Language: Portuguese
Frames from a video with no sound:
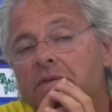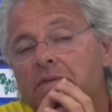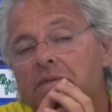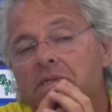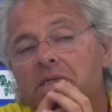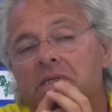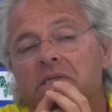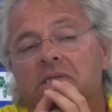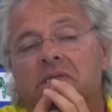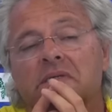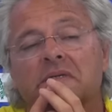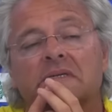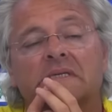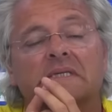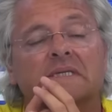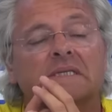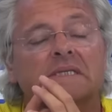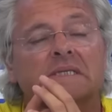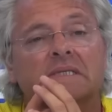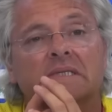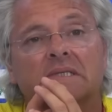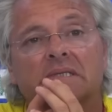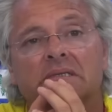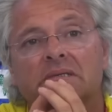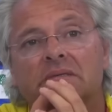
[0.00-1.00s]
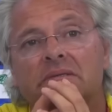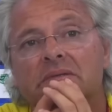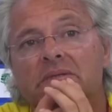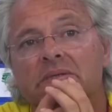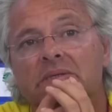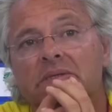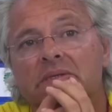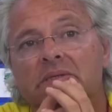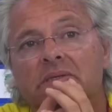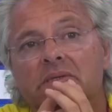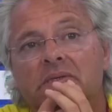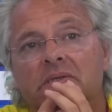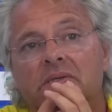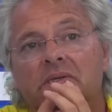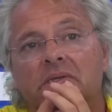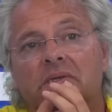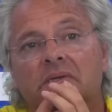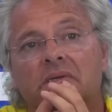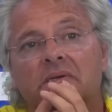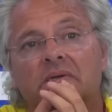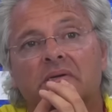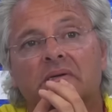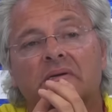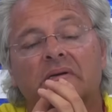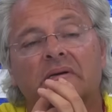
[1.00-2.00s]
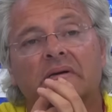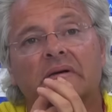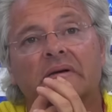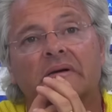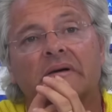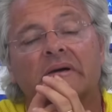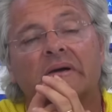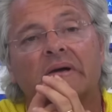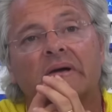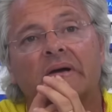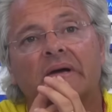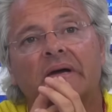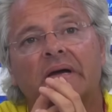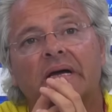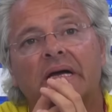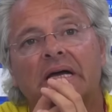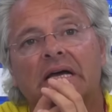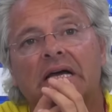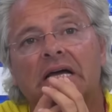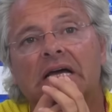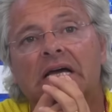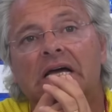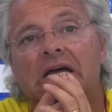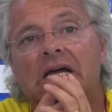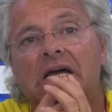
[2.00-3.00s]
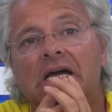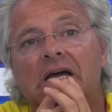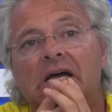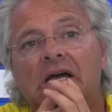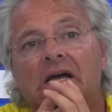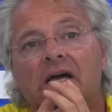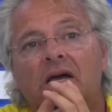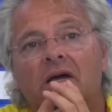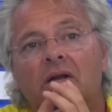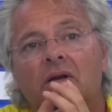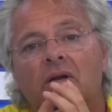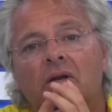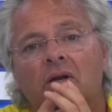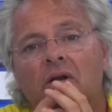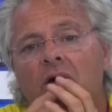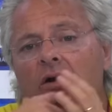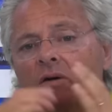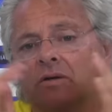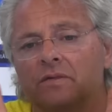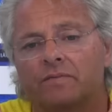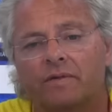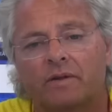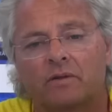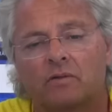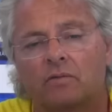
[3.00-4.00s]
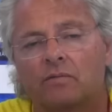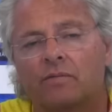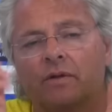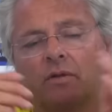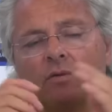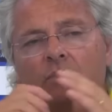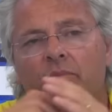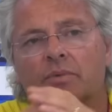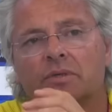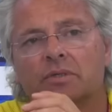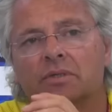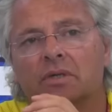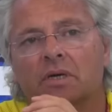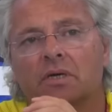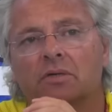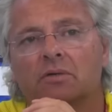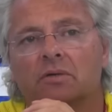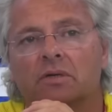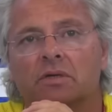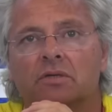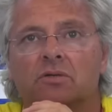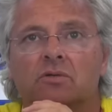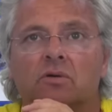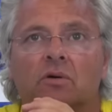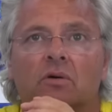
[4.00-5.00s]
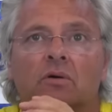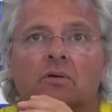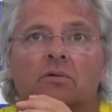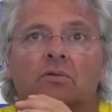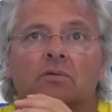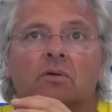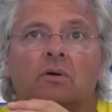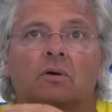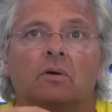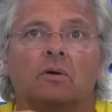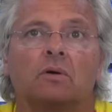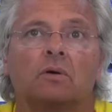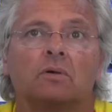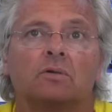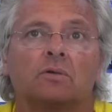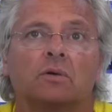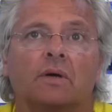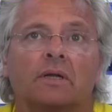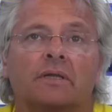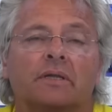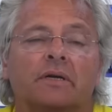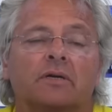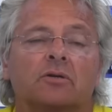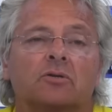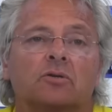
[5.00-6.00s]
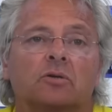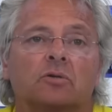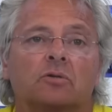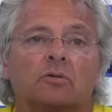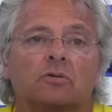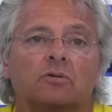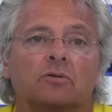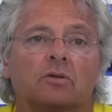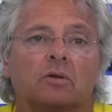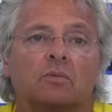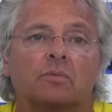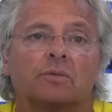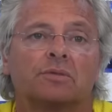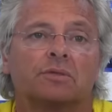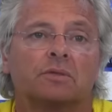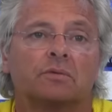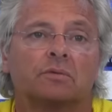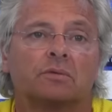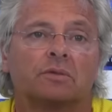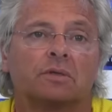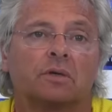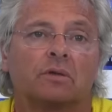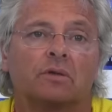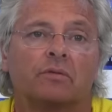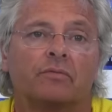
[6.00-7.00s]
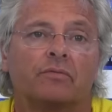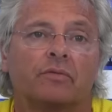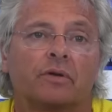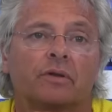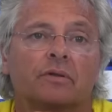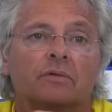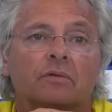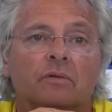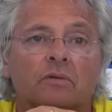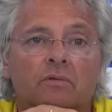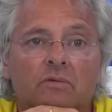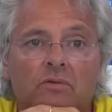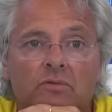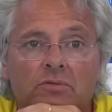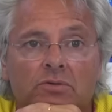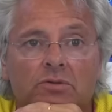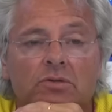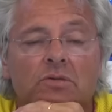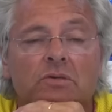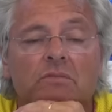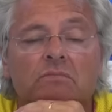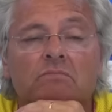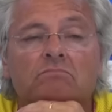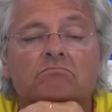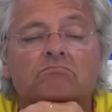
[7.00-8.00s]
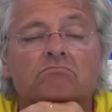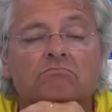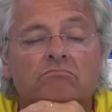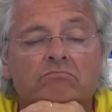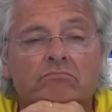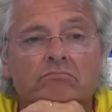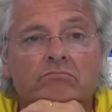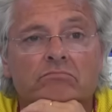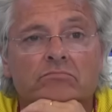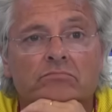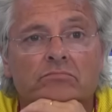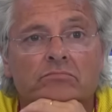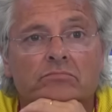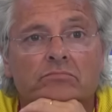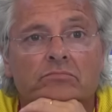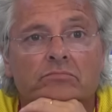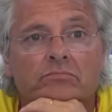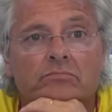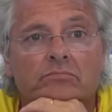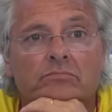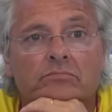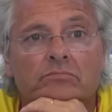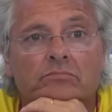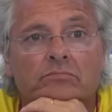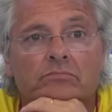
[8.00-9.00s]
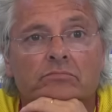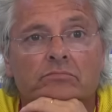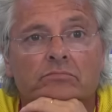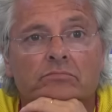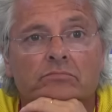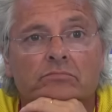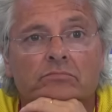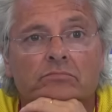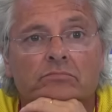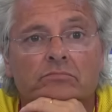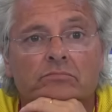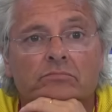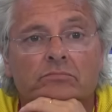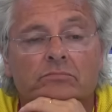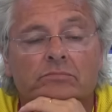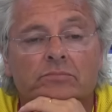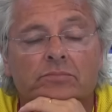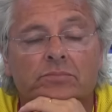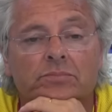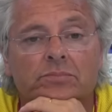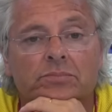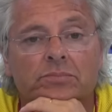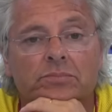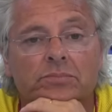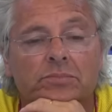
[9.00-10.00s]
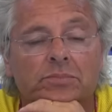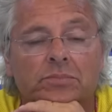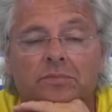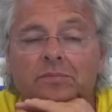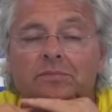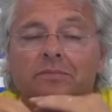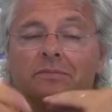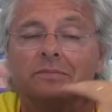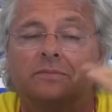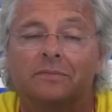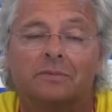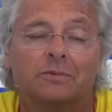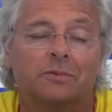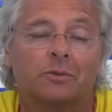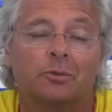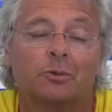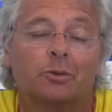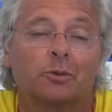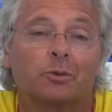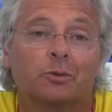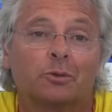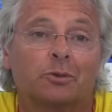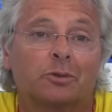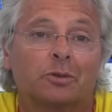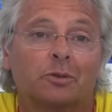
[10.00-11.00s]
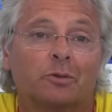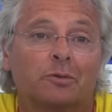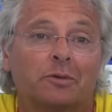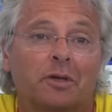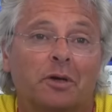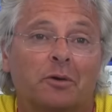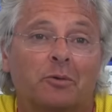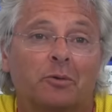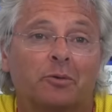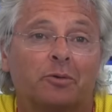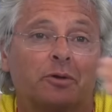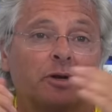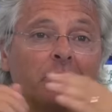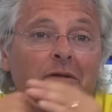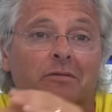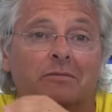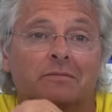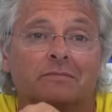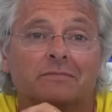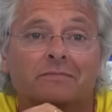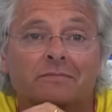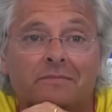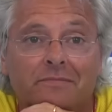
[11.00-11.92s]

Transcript: pode ser que sim. Os jogadores eh, que já cá estavam? Não, isto vai tudo vai do para estágio. Aqui só, só, só há três jogadores que estão numa situação diferente dos outros. Pode saber os nomes? São jogadores que não têm contrato.